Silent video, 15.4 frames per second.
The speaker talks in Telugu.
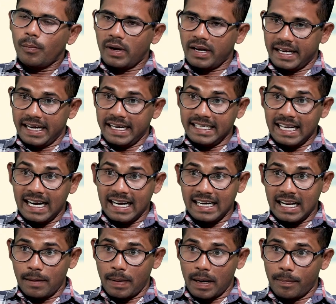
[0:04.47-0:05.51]
మన
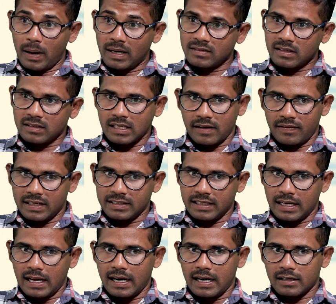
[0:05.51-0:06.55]
ఇంటర్నల్ బైపార్ట్స్ సర్వే
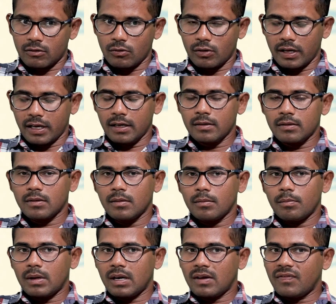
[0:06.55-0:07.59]
చేయాలనుకుంటే
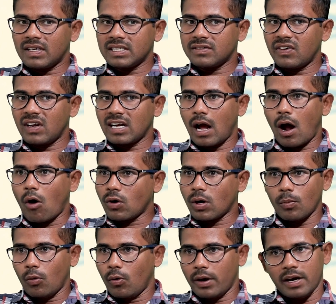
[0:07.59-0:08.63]
మనం ఫస్ట్ ఆఫ్ ఆల్గా
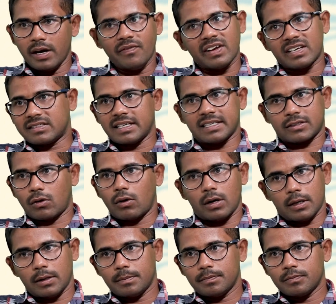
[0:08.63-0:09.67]
అవుటర్ బౌండరీని ఫిక్స్
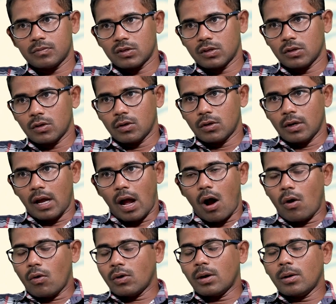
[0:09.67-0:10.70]
చేసుకోవాలి ఓకే
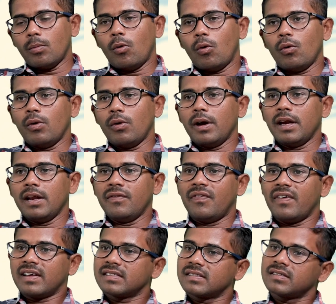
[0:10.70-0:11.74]
అవుటర్ బౌండరీని
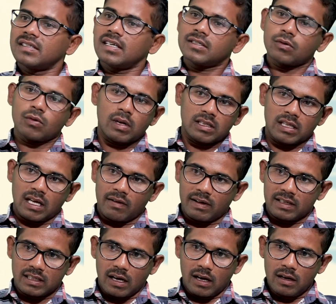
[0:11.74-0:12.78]
ఫిక్స్ చేసుకున్న
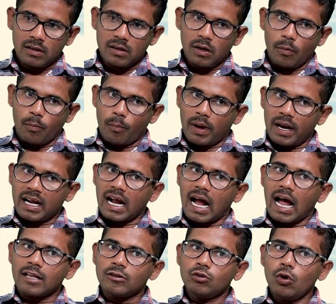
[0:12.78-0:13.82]
తర్వాత మనకు
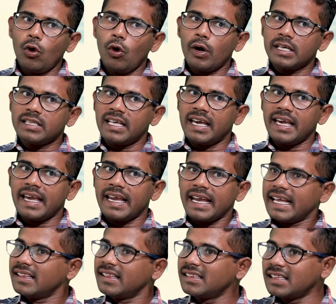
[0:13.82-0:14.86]
అందులో అయితే
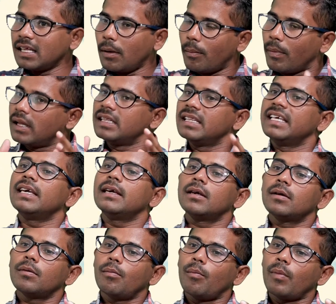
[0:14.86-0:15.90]
ఎంతమంది
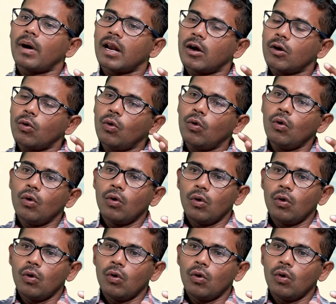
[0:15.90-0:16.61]
మనకు